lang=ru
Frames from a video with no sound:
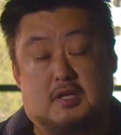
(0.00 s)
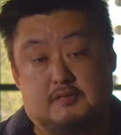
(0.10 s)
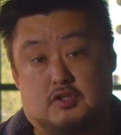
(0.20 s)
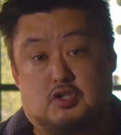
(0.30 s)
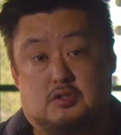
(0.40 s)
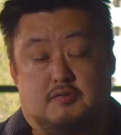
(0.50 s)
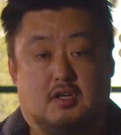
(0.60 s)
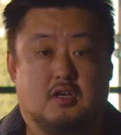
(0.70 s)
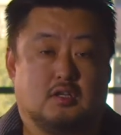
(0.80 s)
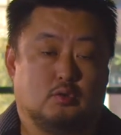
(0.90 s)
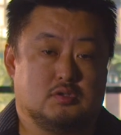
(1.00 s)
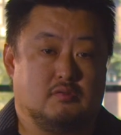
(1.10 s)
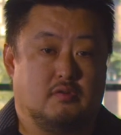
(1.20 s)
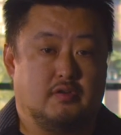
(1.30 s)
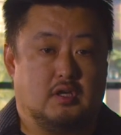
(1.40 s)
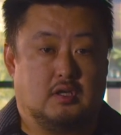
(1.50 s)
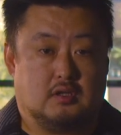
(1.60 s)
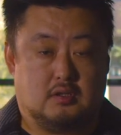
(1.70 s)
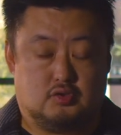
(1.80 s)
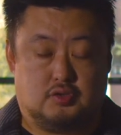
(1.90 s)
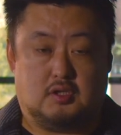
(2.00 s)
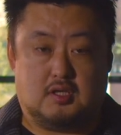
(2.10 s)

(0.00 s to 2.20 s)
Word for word: Первый человек, которого вы должны